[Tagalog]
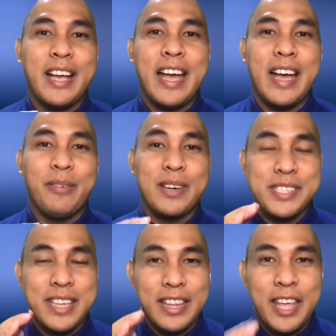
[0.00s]
uh,
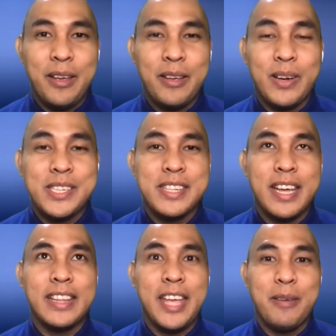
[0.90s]
was not a was
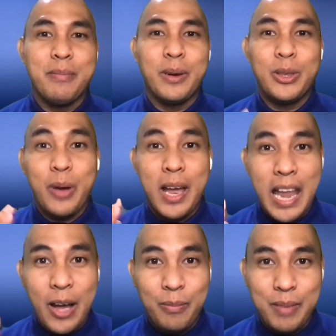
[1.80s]
not able to
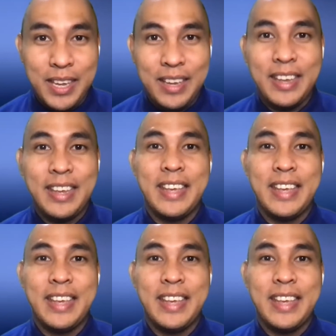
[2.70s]
allow me.